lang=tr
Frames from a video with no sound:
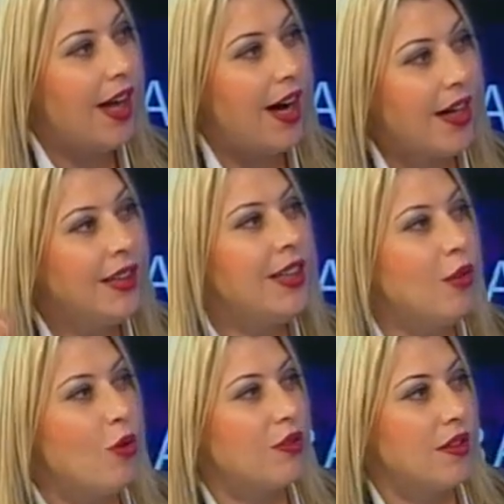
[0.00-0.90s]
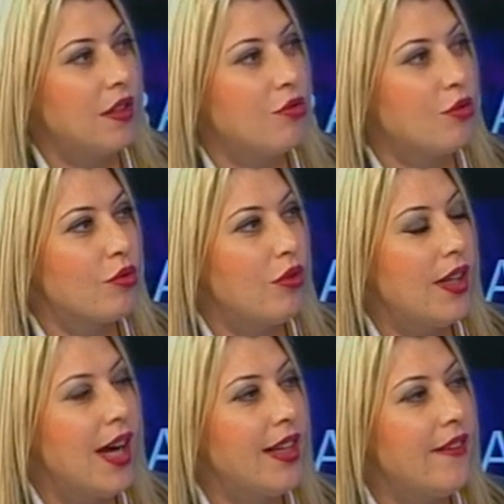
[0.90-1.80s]
hangi noktada duruyor?
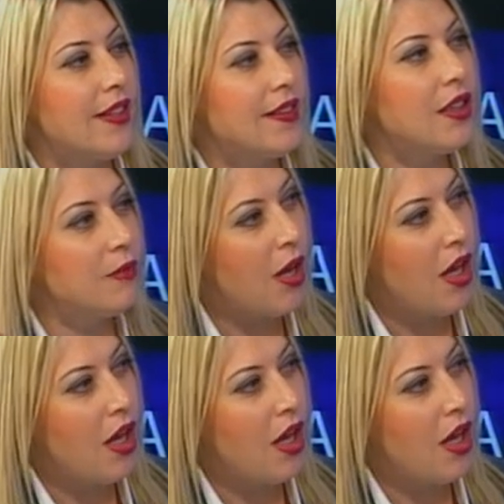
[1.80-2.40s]
Yani evet tarım